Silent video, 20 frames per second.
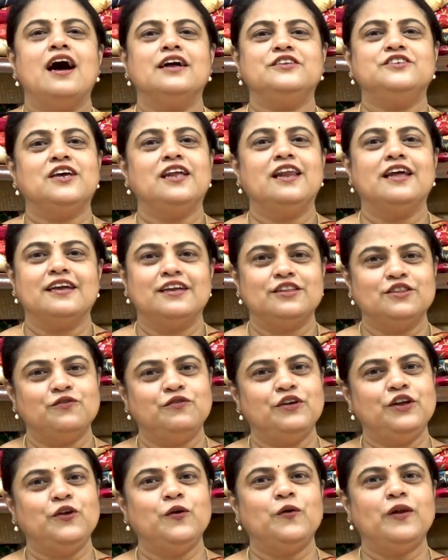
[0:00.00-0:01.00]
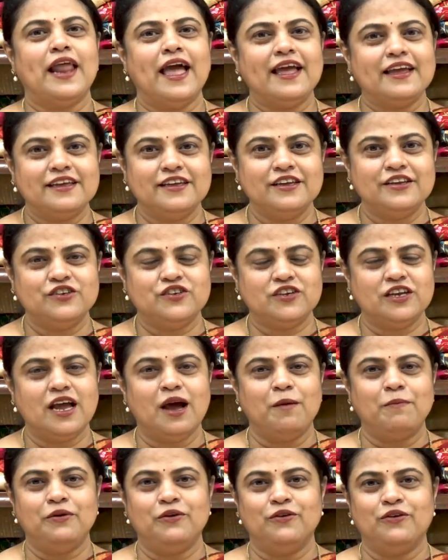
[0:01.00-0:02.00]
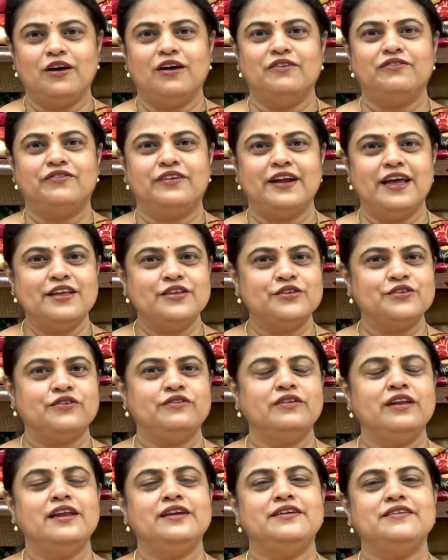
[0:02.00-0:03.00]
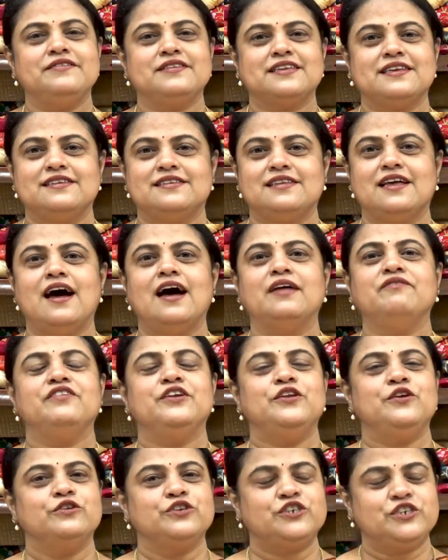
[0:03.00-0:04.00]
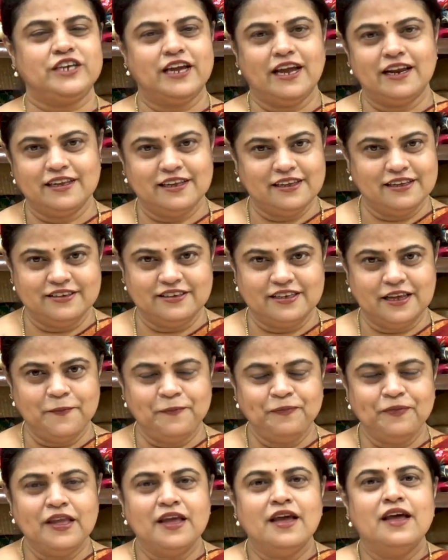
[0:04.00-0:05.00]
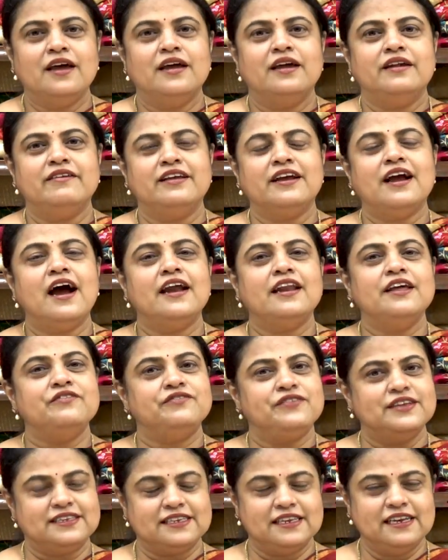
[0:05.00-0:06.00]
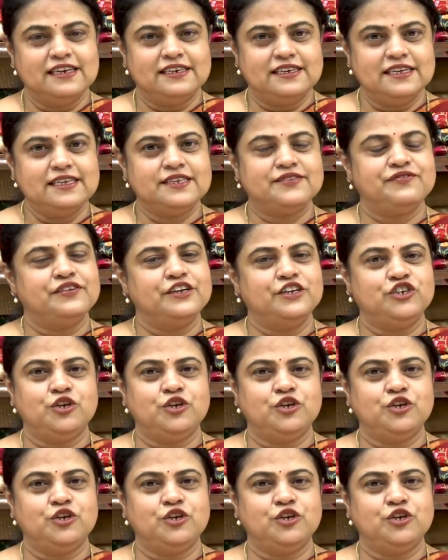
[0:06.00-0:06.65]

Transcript: अच्छा लगे तो वीडियो लाइक कीजिए आप लोगों का फ्रेंड्स और रिलेटिव के साथ वीडियो शेयर कीजिए रिगार्डिंग फैसिलिटीज़ फ्री